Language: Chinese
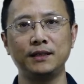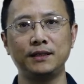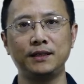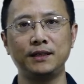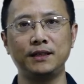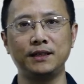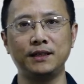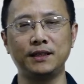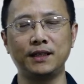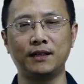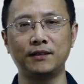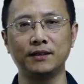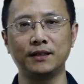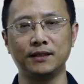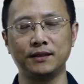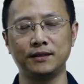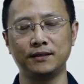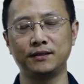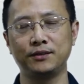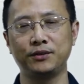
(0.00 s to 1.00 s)
提到的，
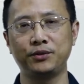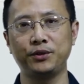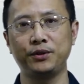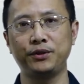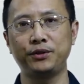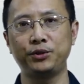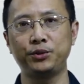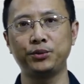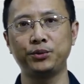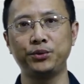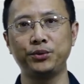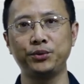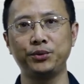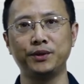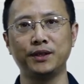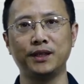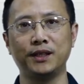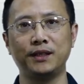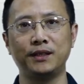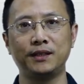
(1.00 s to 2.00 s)
对于数据
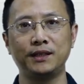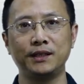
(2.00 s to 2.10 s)
呢，